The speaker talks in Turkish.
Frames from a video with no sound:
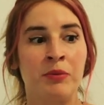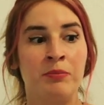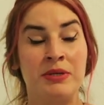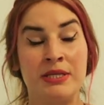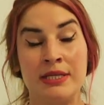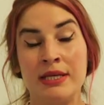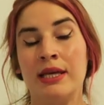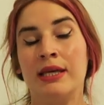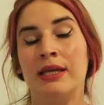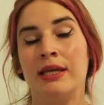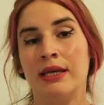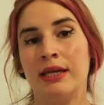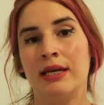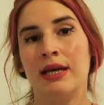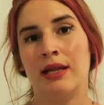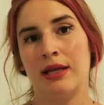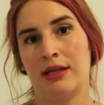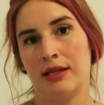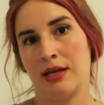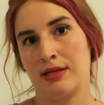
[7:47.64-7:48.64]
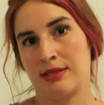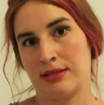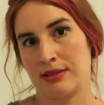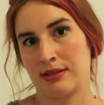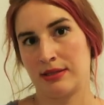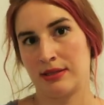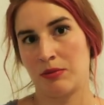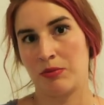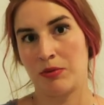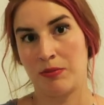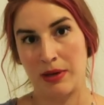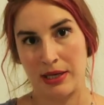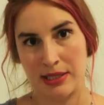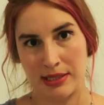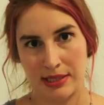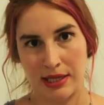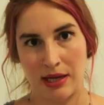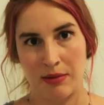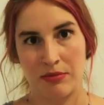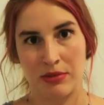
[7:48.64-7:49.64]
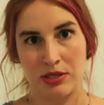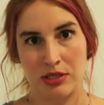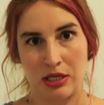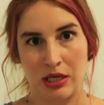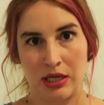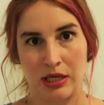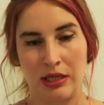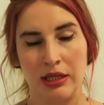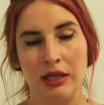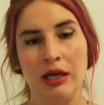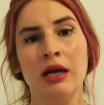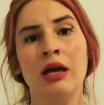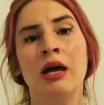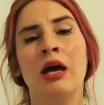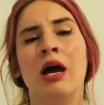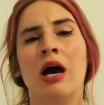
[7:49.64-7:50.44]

bize iyi gelen aslında bir beslenme şekli.